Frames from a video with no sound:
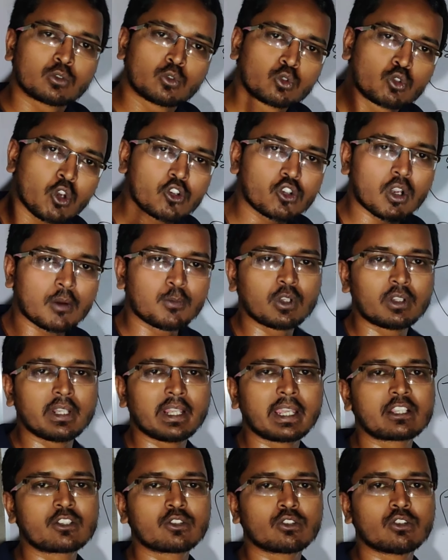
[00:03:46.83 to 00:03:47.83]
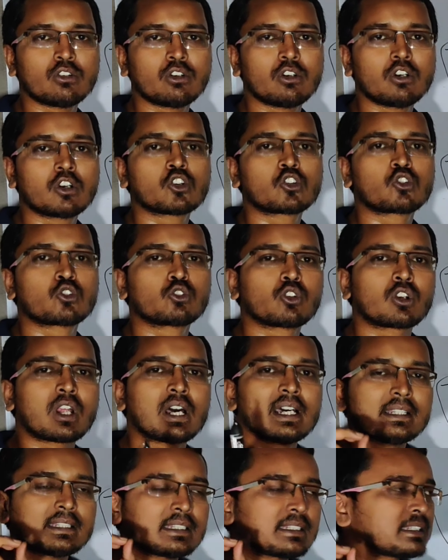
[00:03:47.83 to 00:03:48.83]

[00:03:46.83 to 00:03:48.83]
দুটোই স্বপ্ন দেখেছিল সুতরাং